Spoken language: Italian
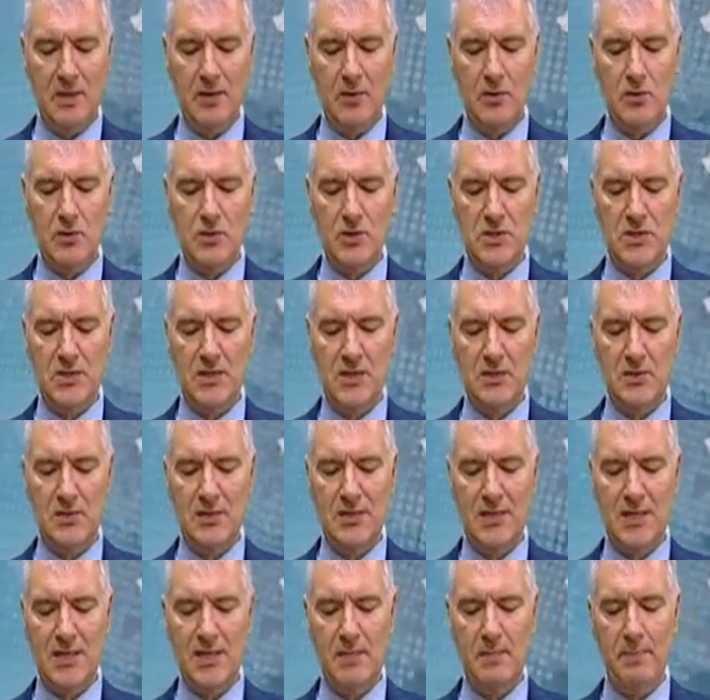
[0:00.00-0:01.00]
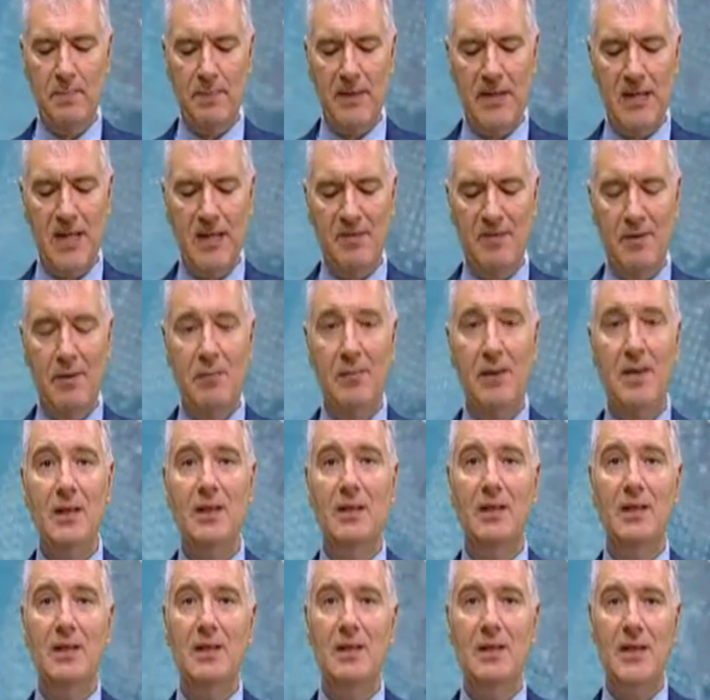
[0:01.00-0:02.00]
che non ci siano stati
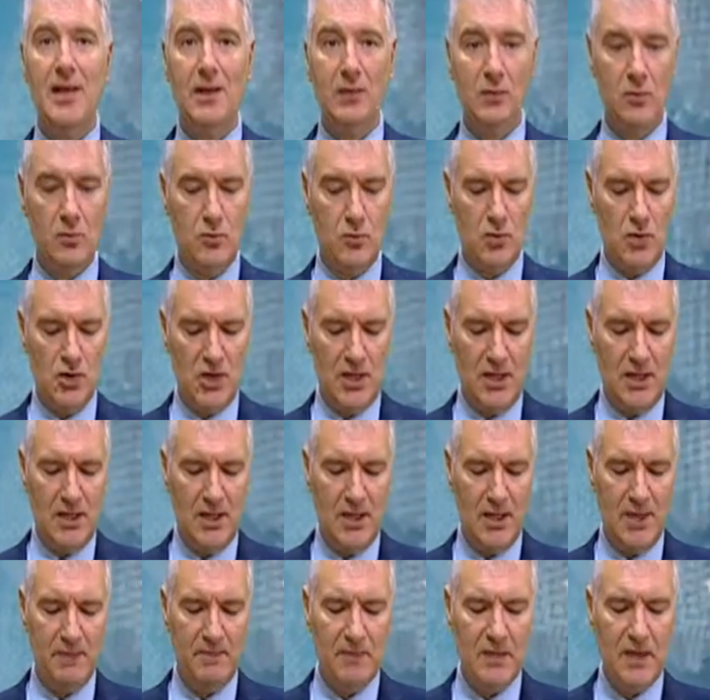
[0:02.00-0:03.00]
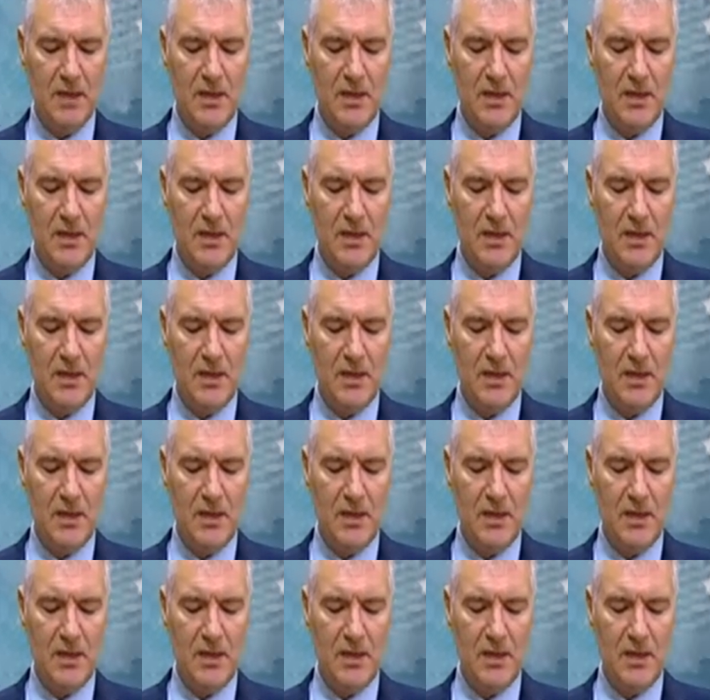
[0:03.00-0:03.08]
prelevamenti di alcun genere.